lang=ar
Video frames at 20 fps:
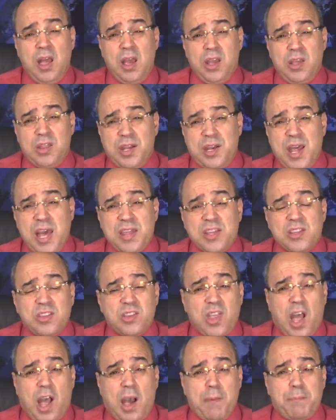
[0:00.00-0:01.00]
إذا هذا
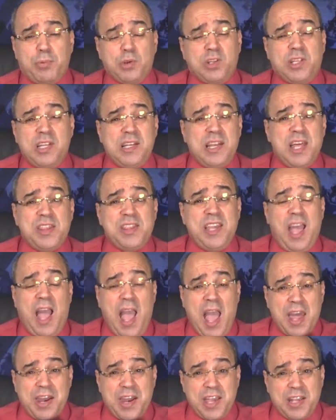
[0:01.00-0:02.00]
التخبط الذي
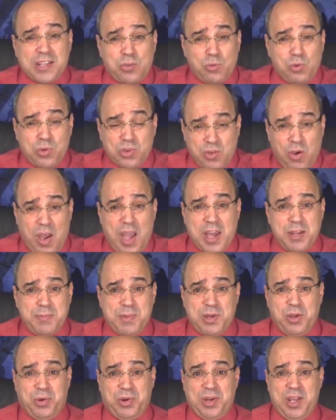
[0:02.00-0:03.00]
عانى تعاني
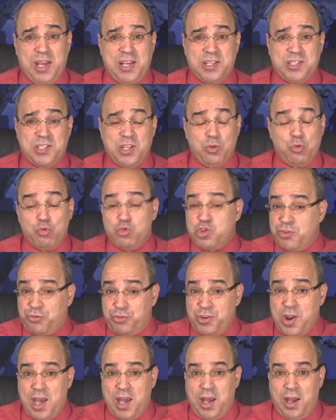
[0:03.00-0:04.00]
منه الرئاسة
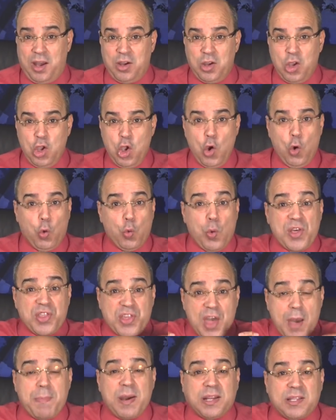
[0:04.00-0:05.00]
وشفناها
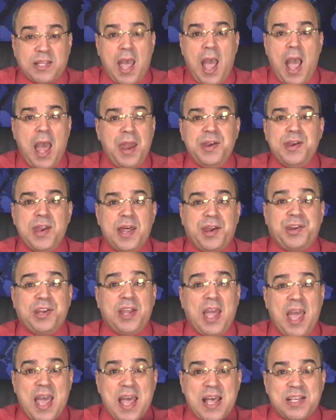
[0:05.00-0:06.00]
وثبت أن
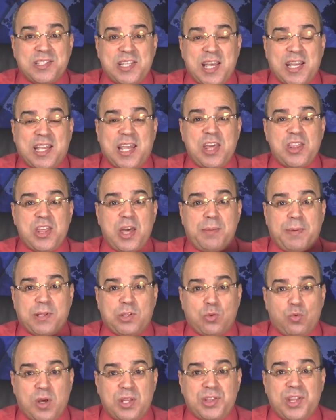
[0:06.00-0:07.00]
الرئاسة
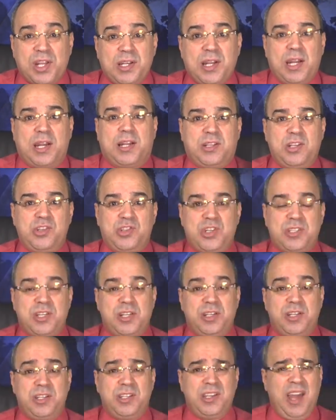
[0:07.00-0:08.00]
كذبت وضللت
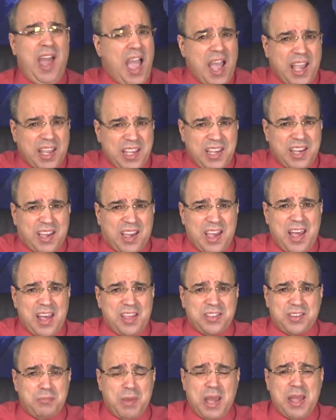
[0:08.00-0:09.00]
الجزائريين حقيقة
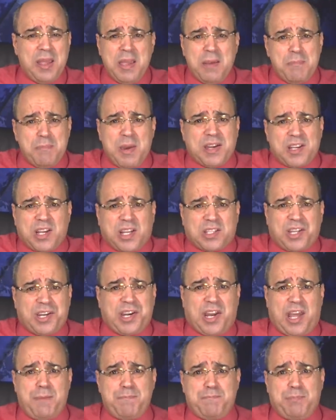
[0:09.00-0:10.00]
هذه ما, ما نقدر
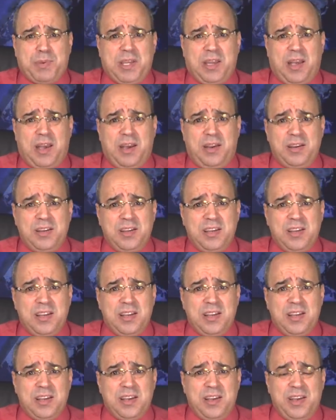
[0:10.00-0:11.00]
نخبيها
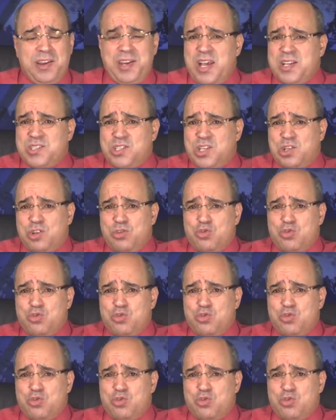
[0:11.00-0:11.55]
رئاسة